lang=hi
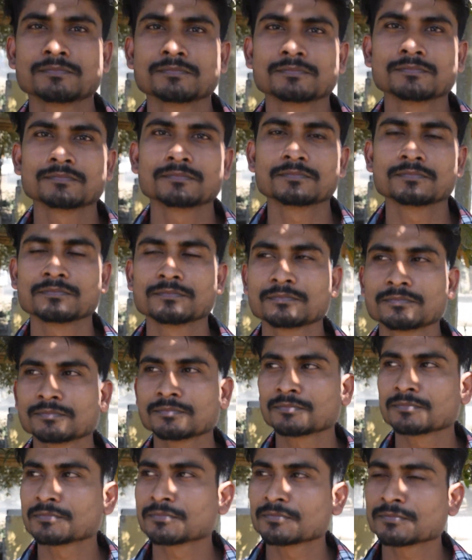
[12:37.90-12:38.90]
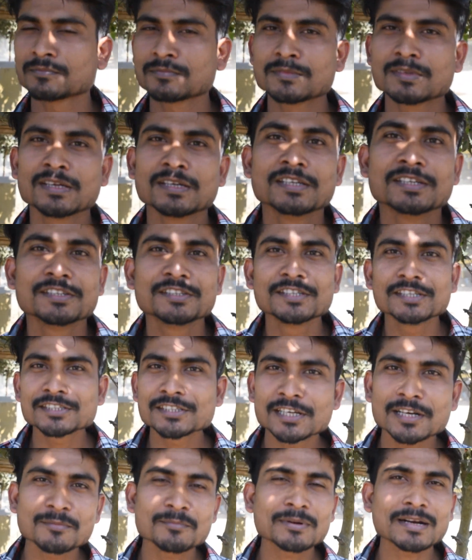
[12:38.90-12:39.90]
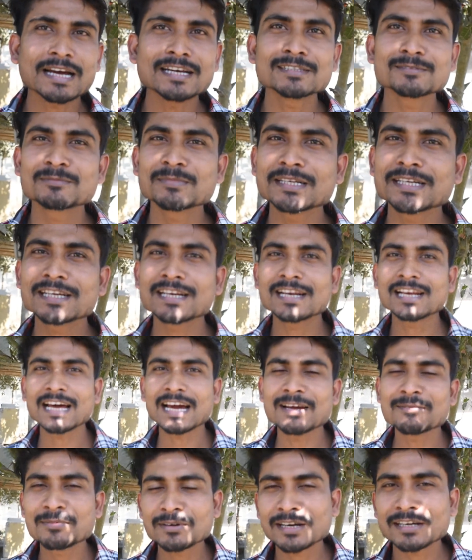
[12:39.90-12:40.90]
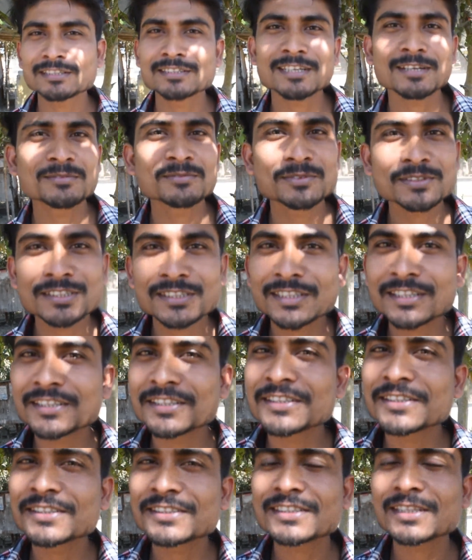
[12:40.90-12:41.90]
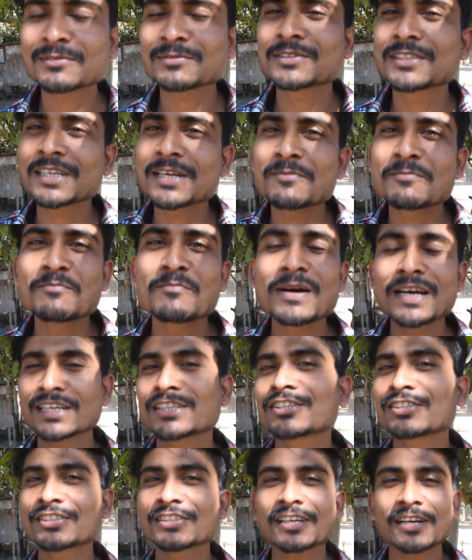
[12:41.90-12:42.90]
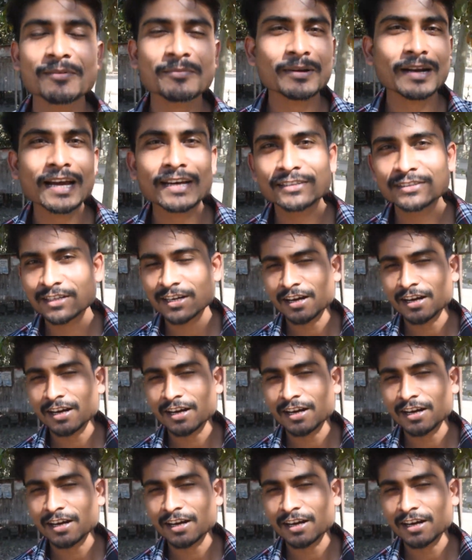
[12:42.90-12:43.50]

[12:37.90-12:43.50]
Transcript: आपको सरप्राइज़ ये सरप्राइज़ मेरे लाइफ का सबसे सबसे बेस्ट सरप्राइज़